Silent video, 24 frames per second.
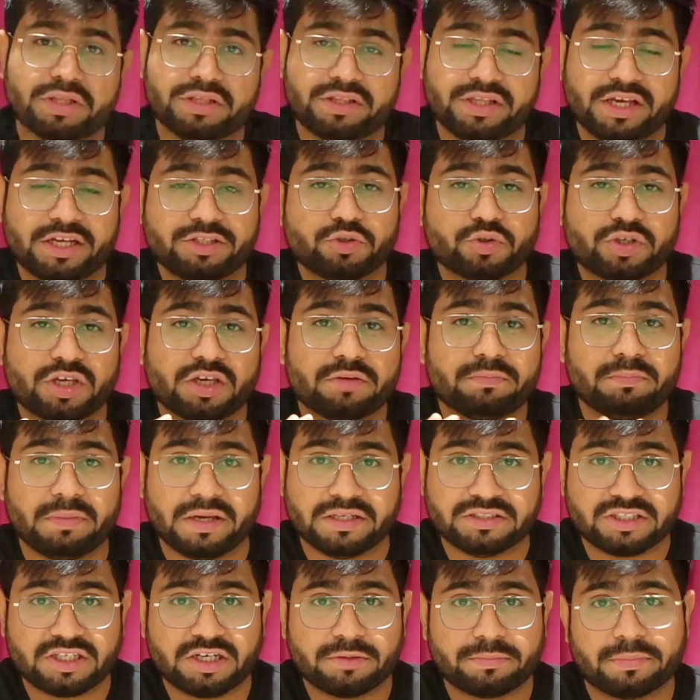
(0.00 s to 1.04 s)
दे दिया है जो कि एक
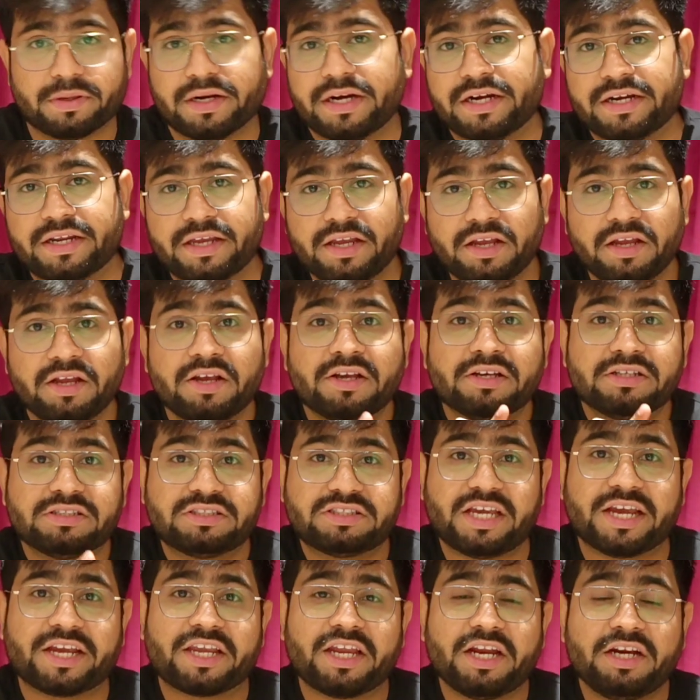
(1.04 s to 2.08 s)
मेजर अपग्रेड है
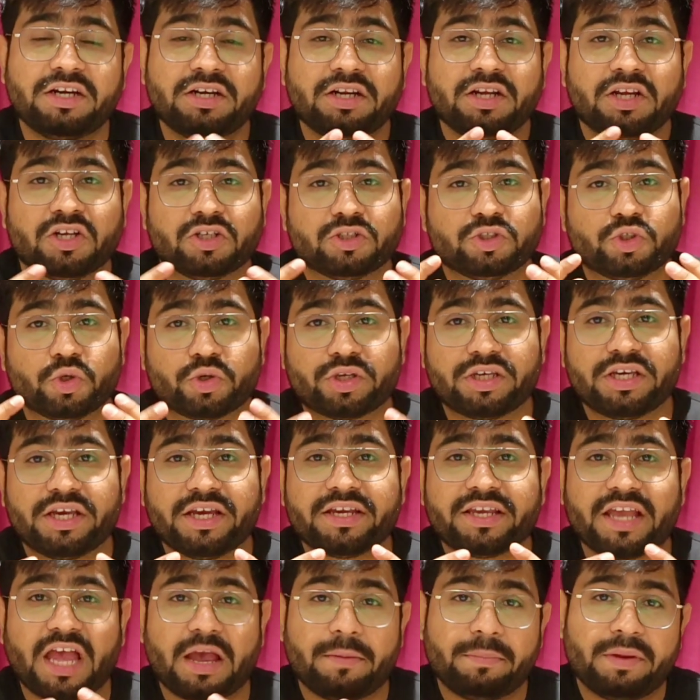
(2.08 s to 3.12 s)
सेकेंड जो कि है
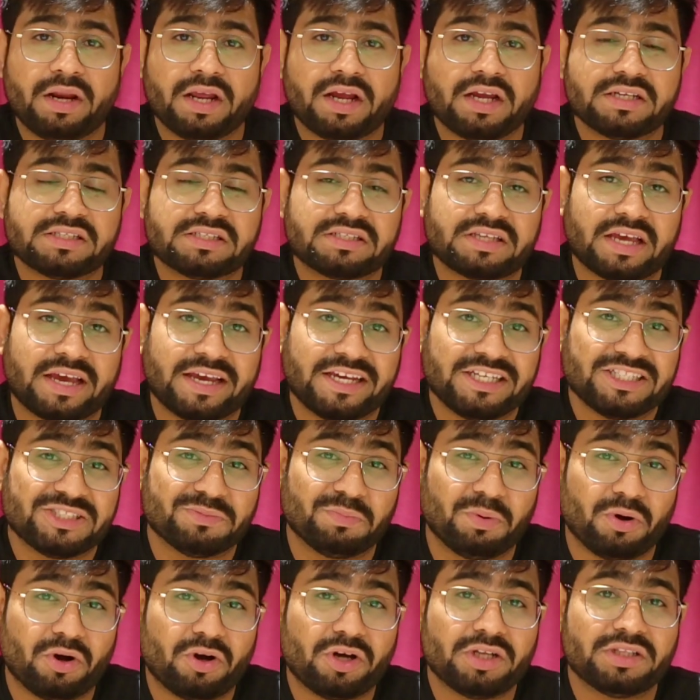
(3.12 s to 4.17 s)
कैमरा का साइज़
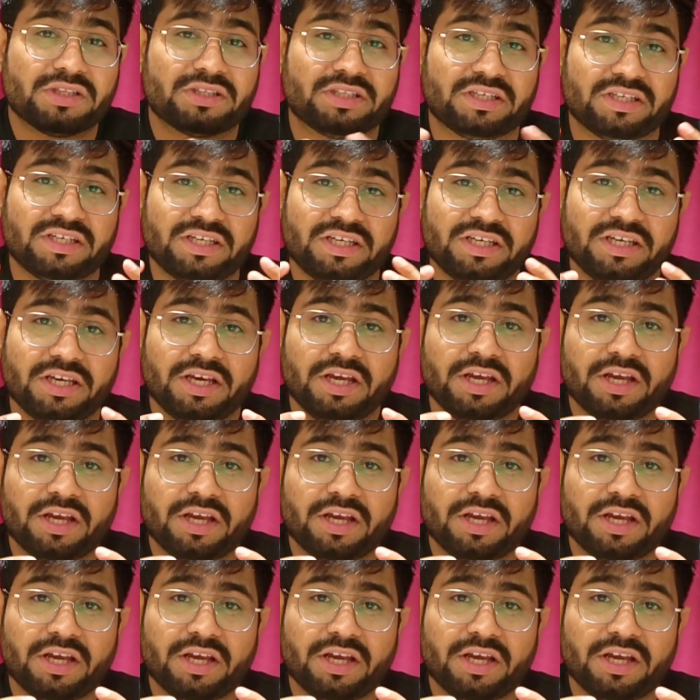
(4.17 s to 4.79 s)
बहुत ही